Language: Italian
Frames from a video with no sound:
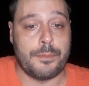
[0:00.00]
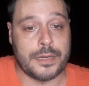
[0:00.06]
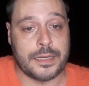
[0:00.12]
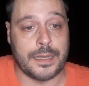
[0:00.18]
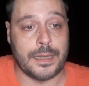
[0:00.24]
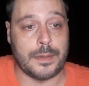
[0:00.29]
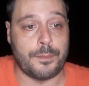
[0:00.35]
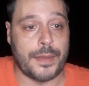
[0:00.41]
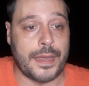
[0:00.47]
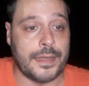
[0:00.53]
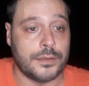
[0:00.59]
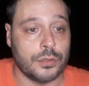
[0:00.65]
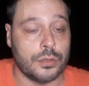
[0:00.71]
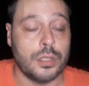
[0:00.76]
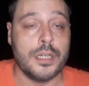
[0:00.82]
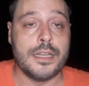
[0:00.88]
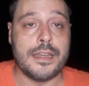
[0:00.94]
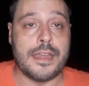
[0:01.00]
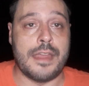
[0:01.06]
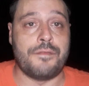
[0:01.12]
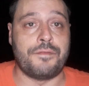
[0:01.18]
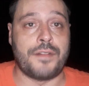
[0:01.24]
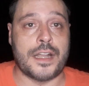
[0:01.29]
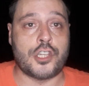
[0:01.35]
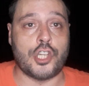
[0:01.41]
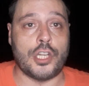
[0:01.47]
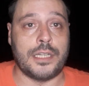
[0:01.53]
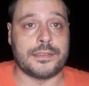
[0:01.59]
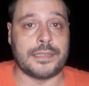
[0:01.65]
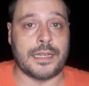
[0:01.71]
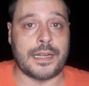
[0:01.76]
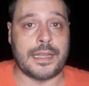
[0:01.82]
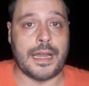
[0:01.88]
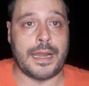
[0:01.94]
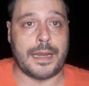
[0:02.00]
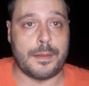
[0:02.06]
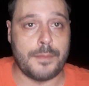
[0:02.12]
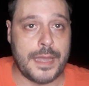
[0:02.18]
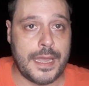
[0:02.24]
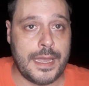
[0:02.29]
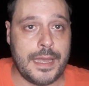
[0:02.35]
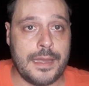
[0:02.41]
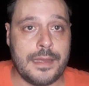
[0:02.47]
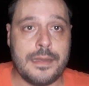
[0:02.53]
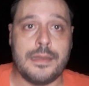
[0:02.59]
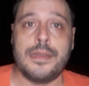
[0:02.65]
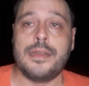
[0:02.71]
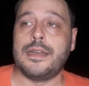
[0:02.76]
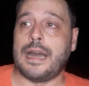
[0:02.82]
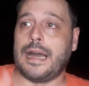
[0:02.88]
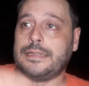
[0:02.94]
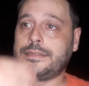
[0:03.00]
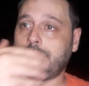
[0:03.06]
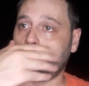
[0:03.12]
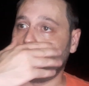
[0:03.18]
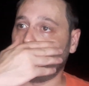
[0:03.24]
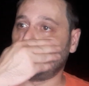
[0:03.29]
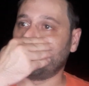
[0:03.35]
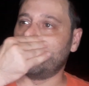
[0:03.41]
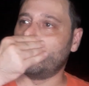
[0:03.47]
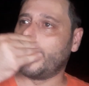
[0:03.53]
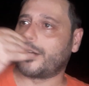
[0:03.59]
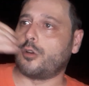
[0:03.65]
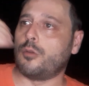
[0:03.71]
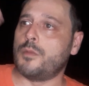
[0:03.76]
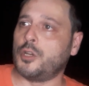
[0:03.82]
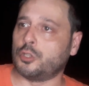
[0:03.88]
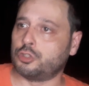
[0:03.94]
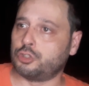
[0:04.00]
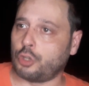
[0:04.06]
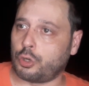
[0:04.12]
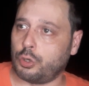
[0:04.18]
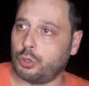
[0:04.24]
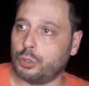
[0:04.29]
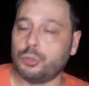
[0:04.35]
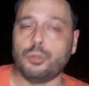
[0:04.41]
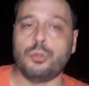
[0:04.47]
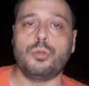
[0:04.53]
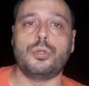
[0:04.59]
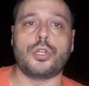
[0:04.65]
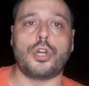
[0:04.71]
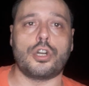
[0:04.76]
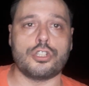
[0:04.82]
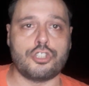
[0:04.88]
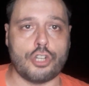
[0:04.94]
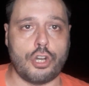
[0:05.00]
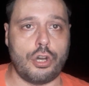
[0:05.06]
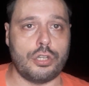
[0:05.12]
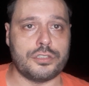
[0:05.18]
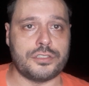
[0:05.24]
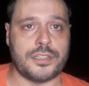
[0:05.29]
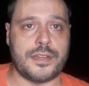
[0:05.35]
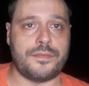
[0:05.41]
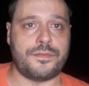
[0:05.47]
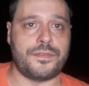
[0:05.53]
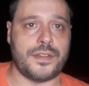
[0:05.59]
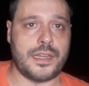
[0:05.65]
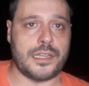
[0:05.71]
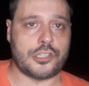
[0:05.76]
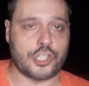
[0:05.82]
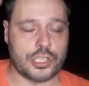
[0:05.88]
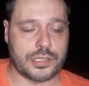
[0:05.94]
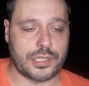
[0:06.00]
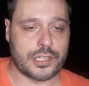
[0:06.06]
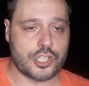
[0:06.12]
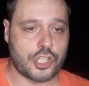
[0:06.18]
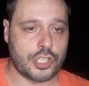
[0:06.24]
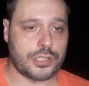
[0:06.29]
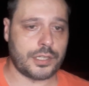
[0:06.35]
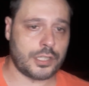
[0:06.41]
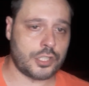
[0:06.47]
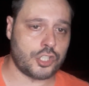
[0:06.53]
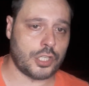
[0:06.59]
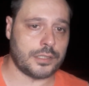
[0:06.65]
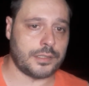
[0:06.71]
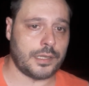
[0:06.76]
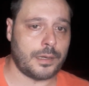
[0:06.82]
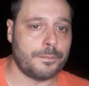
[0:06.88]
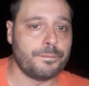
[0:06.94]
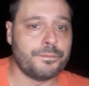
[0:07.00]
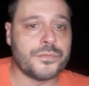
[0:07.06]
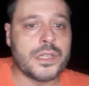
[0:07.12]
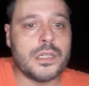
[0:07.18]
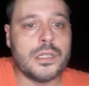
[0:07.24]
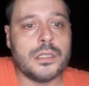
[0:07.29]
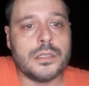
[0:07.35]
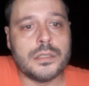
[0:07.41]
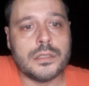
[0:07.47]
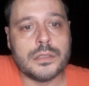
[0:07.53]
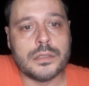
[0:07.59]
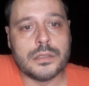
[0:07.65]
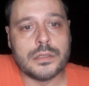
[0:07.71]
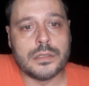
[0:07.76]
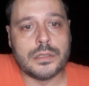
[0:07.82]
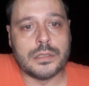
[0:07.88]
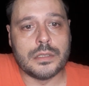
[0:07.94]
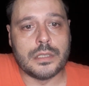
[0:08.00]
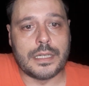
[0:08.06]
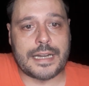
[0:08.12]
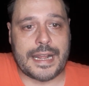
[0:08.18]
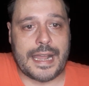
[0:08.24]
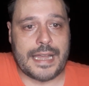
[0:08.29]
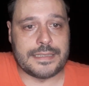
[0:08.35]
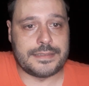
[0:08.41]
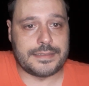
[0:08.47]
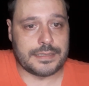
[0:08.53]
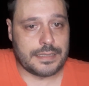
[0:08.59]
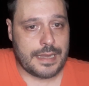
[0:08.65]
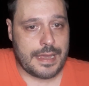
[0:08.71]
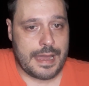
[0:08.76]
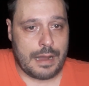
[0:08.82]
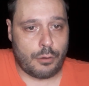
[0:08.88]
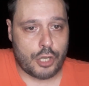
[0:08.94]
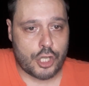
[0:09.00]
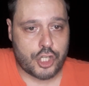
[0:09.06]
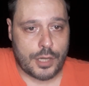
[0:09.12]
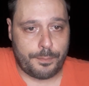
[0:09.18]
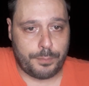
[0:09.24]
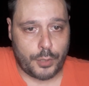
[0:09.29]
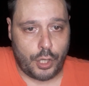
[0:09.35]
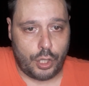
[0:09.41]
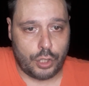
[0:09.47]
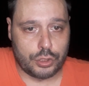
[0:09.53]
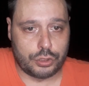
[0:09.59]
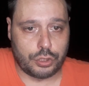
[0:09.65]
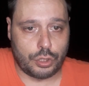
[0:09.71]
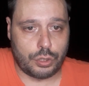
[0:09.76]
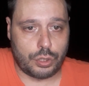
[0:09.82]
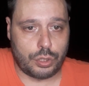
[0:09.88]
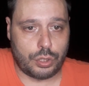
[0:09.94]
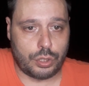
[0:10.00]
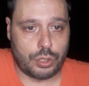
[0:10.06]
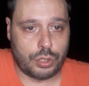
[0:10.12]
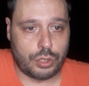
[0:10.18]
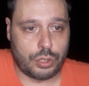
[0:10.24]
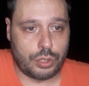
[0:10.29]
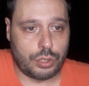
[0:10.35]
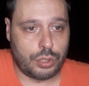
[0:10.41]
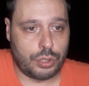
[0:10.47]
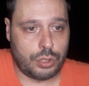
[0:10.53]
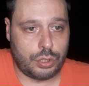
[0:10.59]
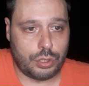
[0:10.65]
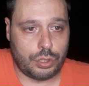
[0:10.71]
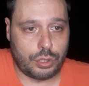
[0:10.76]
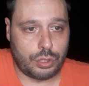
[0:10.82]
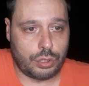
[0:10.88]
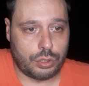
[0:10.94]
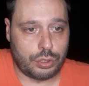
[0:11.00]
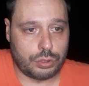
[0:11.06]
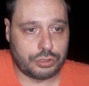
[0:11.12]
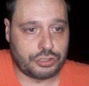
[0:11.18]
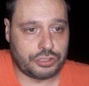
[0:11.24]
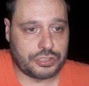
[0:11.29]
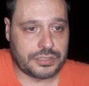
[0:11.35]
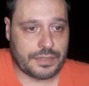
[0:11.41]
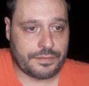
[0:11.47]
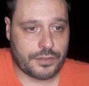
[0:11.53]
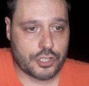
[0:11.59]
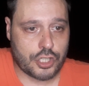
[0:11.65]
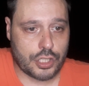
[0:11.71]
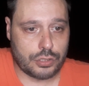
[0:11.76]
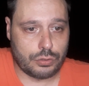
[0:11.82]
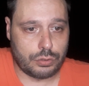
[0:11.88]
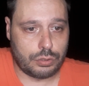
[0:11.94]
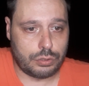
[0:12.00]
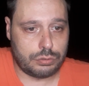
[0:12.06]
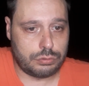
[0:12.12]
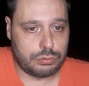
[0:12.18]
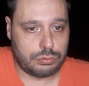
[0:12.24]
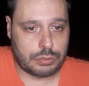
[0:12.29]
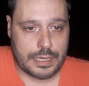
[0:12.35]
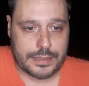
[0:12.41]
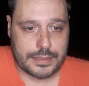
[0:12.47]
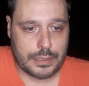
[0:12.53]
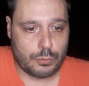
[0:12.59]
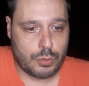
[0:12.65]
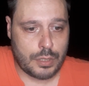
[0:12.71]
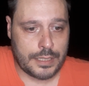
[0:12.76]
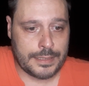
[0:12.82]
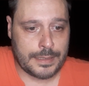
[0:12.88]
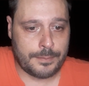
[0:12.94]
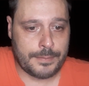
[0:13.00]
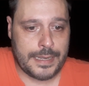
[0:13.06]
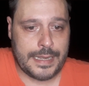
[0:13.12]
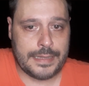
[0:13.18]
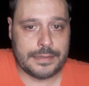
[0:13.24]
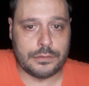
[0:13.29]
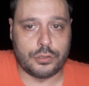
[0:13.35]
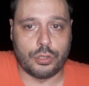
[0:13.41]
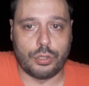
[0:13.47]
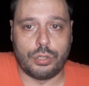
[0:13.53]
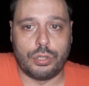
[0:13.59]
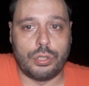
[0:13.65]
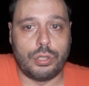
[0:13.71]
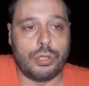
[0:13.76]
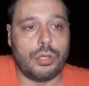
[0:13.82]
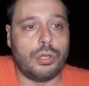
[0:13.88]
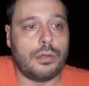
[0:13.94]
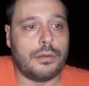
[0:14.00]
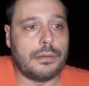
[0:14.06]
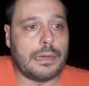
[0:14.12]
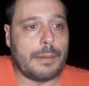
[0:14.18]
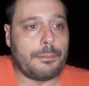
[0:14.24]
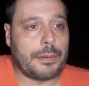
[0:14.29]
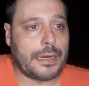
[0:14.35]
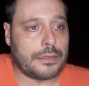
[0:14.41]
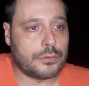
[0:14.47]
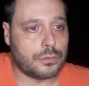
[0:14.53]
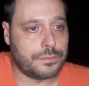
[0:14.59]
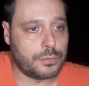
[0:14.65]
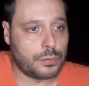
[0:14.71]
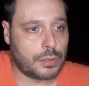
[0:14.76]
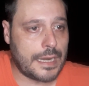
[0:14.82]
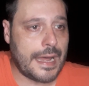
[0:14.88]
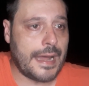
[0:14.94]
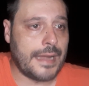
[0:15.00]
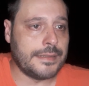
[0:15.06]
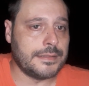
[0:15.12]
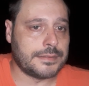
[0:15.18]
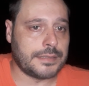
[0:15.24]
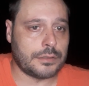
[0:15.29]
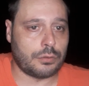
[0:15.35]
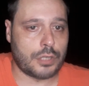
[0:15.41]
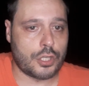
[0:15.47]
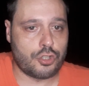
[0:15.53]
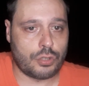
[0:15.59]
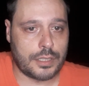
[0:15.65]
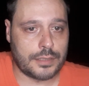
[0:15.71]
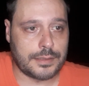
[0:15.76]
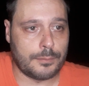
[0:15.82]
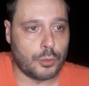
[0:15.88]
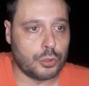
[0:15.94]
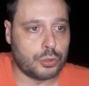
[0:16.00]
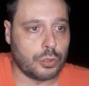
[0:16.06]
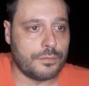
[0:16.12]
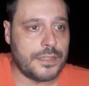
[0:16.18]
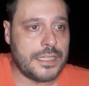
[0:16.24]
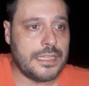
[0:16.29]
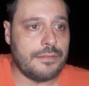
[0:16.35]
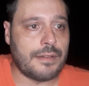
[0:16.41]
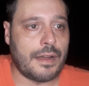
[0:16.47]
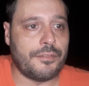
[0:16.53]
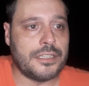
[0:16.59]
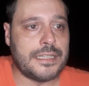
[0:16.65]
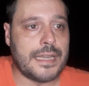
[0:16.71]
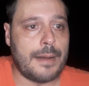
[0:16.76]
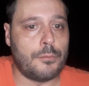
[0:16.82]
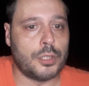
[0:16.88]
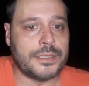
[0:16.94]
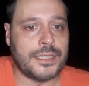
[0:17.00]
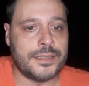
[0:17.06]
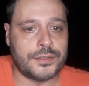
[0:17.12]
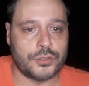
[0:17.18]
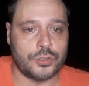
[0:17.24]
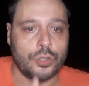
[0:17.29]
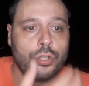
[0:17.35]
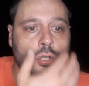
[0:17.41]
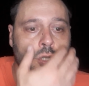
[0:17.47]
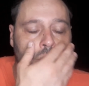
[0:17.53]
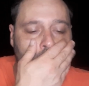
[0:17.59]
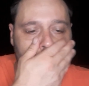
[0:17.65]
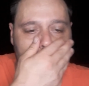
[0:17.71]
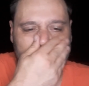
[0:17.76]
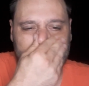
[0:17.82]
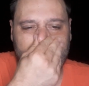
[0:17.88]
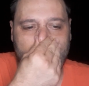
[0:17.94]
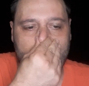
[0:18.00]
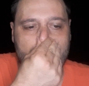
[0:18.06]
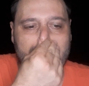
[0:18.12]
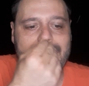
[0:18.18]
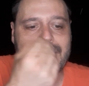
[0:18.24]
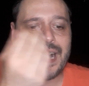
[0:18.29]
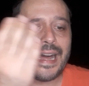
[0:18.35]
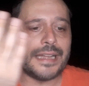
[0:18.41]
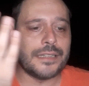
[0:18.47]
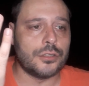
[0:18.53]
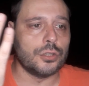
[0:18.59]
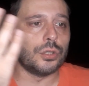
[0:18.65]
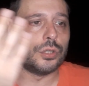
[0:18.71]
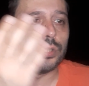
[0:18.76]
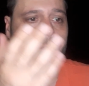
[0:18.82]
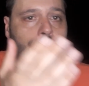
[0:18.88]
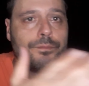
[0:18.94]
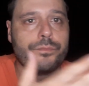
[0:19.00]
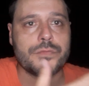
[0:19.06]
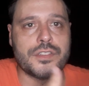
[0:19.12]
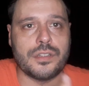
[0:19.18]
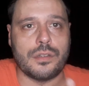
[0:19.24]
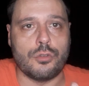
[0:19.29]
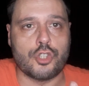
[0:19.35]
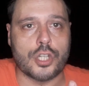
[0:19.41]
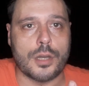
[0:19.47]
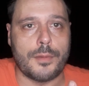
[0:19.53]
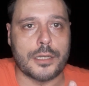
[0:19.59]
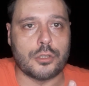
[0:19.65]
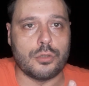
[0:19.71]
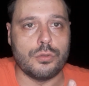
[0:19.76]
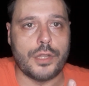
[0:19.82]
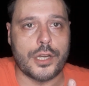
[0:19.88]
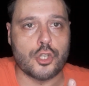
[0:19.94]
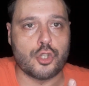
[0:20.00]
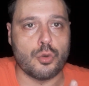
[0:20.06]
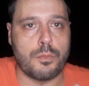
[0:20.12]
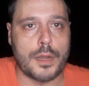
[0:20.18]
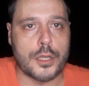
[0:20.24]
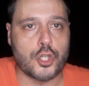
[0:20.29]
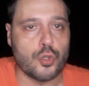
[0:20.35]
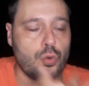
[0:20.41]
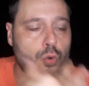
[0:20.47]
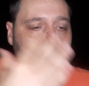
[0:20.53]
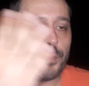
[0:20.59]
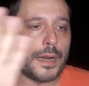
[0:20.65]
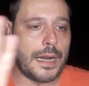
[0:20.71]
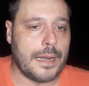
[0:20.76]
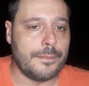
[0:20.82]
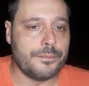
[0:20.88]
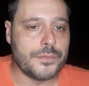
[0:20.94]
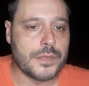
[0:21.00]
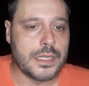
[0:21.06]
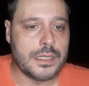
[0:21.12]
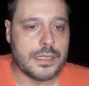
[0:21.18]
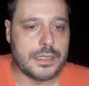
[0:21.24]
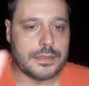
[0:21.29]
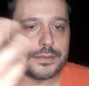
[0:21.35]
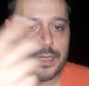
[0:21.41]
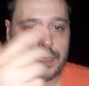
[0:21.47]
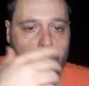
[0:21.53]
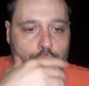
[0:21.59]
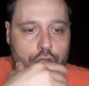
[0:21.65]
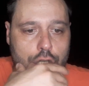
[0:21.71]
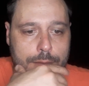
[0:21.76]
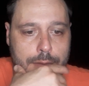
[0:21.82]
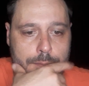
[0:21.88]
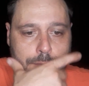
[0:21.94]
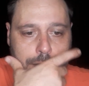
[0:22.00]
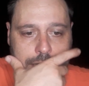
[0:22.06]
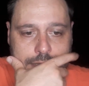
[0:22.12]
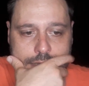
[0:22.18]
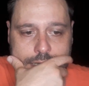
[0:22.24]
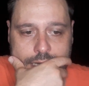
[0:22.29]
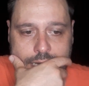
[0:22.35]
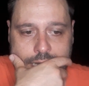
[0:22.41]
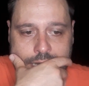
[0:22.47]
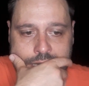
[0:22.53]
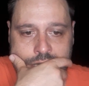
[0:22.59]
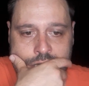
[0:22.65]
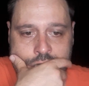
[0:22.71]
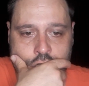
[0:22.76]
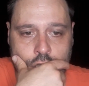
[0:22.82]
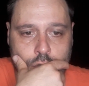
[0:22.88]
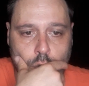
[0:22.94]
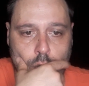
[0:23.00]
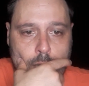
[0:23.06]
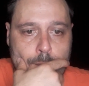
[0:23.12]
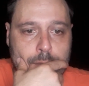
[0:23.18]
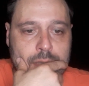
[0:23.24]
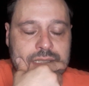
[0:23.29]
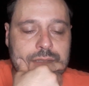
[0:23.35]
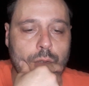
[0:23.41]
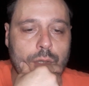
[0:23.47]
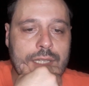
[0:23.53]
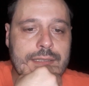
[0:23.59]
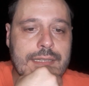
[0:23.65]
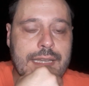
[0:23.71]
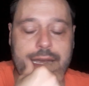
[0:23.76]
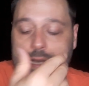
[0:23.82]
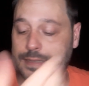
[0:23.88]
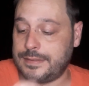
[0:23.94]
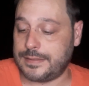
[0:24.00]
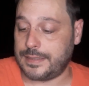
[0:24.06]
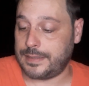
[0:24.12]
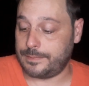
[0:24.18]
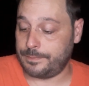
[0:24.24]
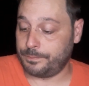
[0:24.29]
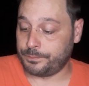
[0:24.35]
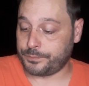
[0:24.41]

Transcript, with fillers: perché, ripeto, è facile attaccare me, altri youtuber come lo Zoccolo Duro, Joseph, eccetera, eccetera, eccetera. Ragazzi, Leao è già pronto, sta facendo anche lui allenamento, ha parlato Furlani, è stata una giornata molto viva, vediamo adesso come andrà il mercato, se riusciamo a chiudere Ciupa Ciupa, se riusciamo a prendere il centrocampista olandese.